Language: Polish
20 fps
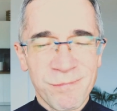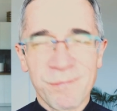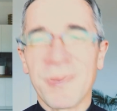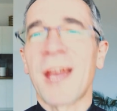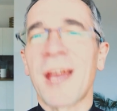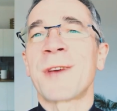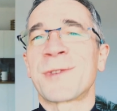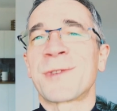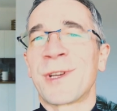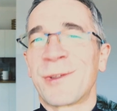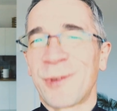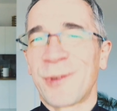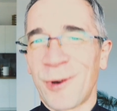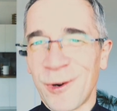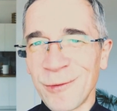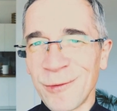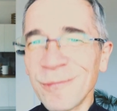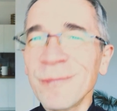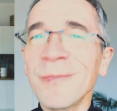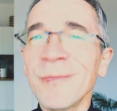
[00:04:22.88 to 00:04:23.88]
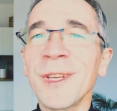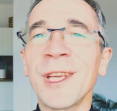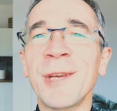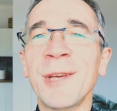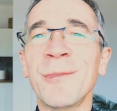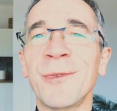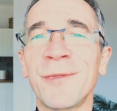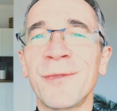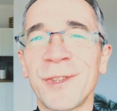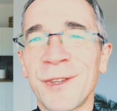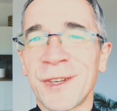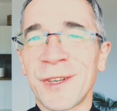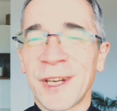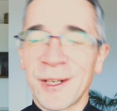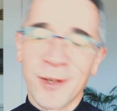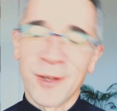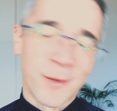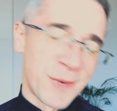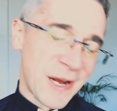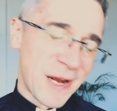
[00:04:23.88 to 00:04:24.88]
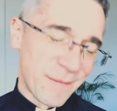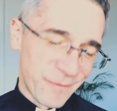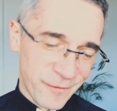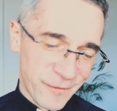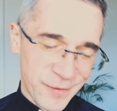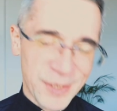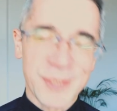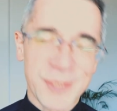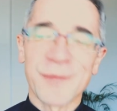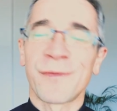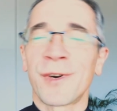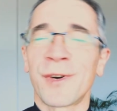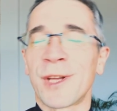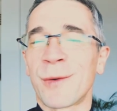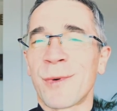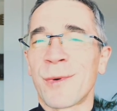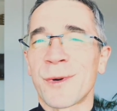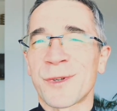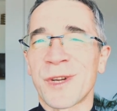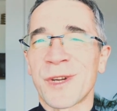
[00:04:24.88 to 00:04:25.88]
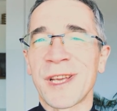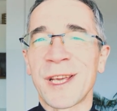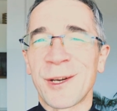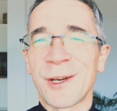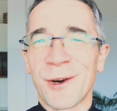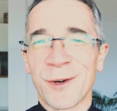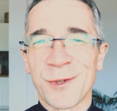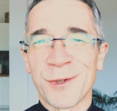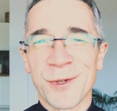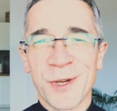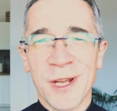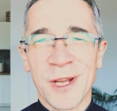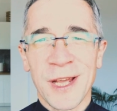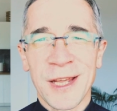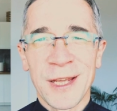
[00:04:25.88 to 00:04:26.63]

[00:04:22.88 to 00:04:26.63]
bierze to i mówi do niego: Dobra, weź swoje łoże i chodź.